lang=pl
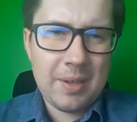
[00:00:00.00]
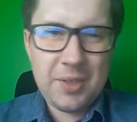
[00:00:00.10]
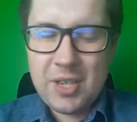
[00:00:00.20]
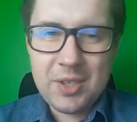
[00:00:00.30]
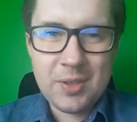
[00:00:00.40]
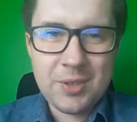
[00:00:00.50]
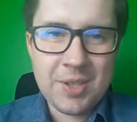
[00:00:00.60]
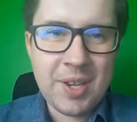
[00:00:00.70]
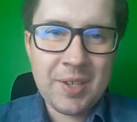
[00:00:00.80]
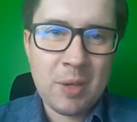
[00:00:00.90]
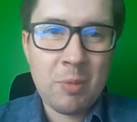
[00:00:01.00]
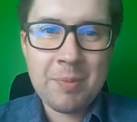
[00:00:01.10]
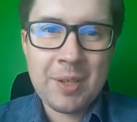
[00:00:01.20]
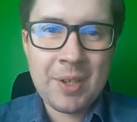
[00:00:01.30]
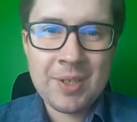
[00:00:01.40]
Dzisiejszy odcinek
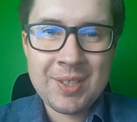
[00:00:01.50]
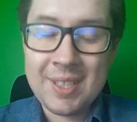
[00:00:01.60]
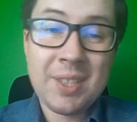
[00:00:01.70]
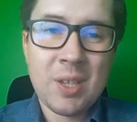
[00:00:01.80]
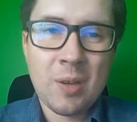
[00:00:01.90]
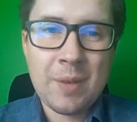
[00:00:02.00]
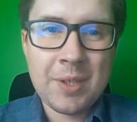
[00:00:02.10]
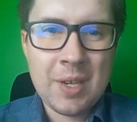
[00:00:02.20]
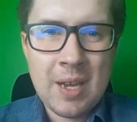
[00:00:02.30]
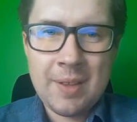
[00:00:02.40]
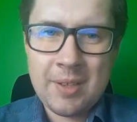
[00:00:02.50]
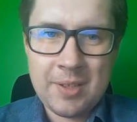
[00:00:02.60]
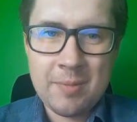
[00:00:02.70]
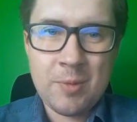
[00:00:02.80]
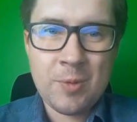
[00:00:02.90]
chciałbym także zadedykować
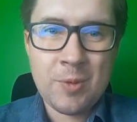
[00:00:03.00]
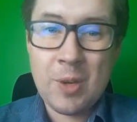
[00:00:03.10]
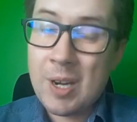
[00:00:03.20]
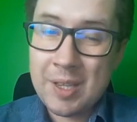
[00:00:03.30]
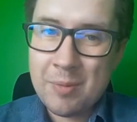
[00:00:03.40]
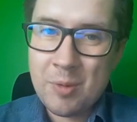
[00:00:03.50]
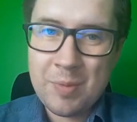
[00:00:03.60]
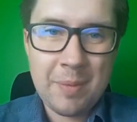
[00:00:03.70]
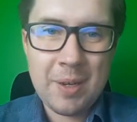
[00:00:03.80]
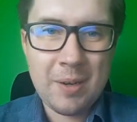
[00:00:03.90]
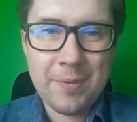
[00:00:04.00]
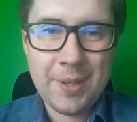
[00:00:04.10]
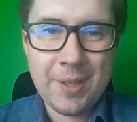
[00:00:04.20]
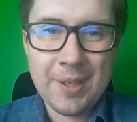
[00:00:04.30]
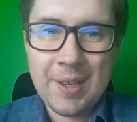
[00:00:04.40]
naszemu kochanemu
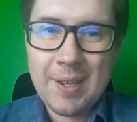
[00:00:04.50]
premierowi,